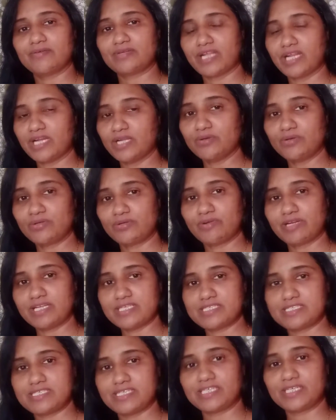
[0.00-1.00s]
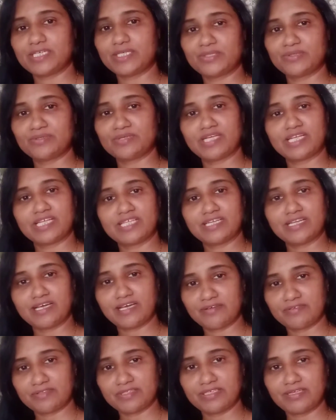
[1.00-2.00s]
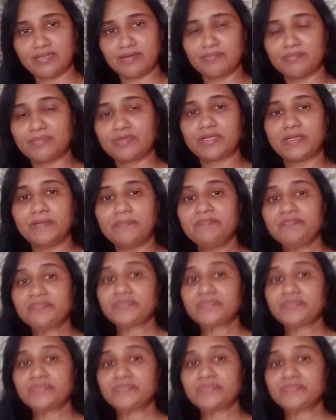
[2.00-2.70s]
நல்ல ஒரு வளர்ச்சியை எட்டுங்கிறத நான் வந்து நம்புகிறேன்